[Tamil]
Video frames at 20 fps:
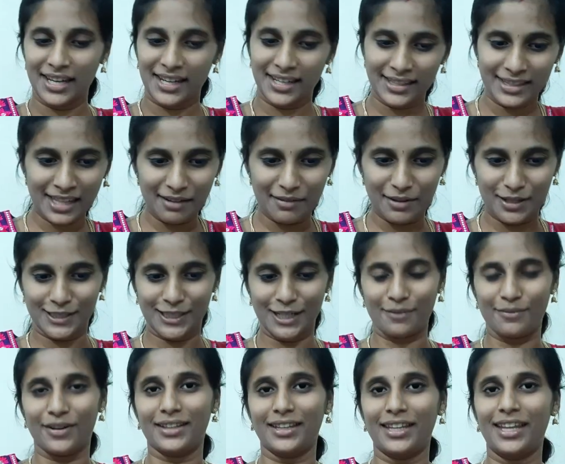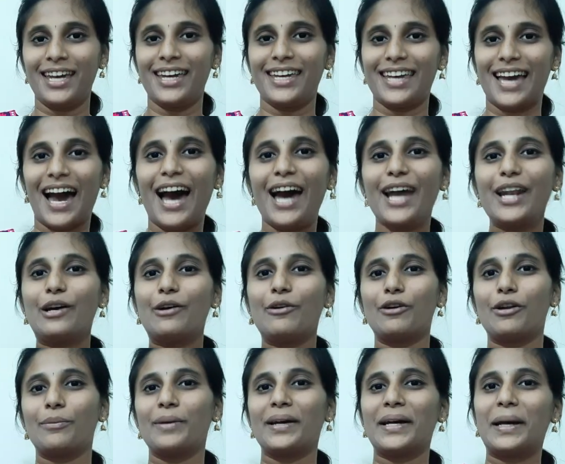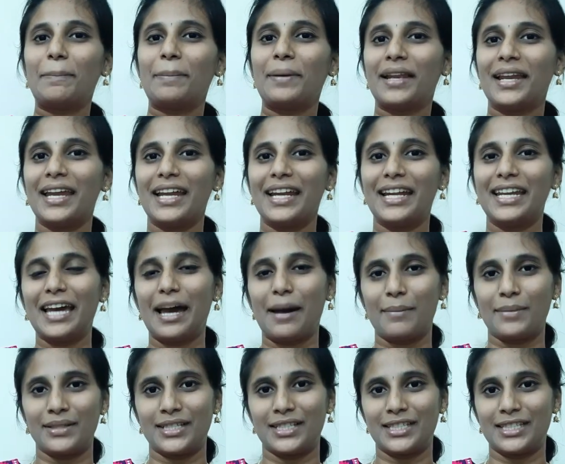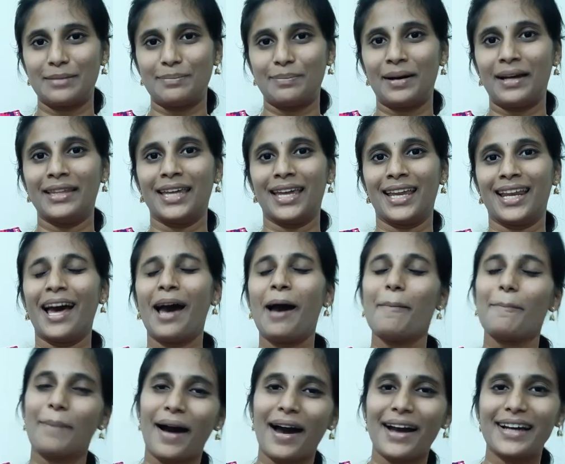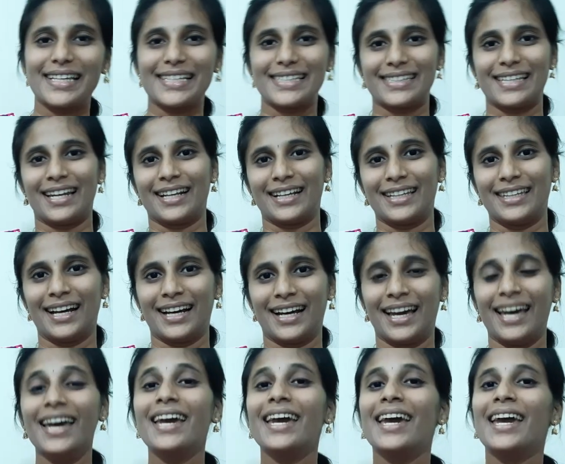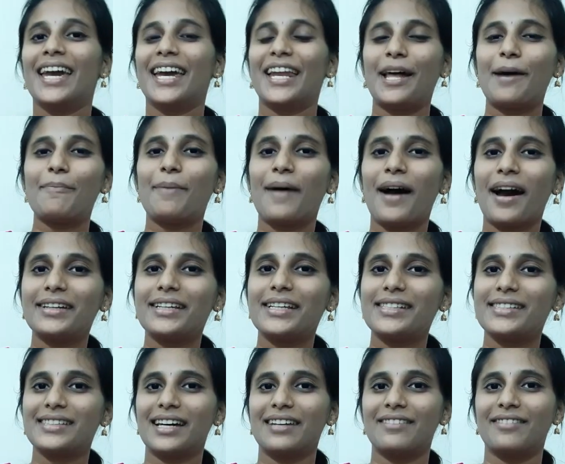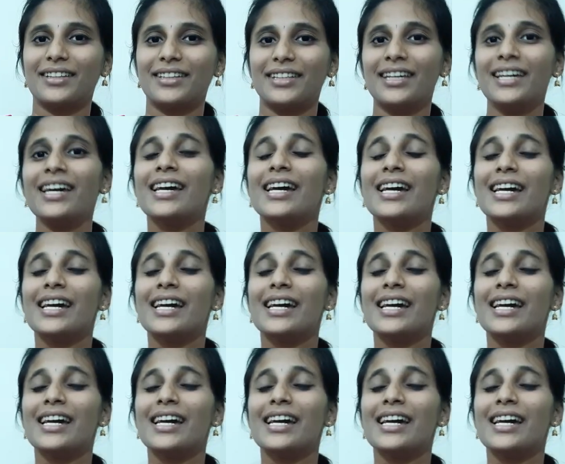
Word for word: இந்த விஷயம் வந்து யாருக்கு ஒரு மிகப்பெரிய இடியா அமைஞ்சிருச்சுன்னு பார்த்தீங்கன்னா பாகிஸ்தானுக்கு தாங்க ஏன்னா பாகிஸ்தான் வந்து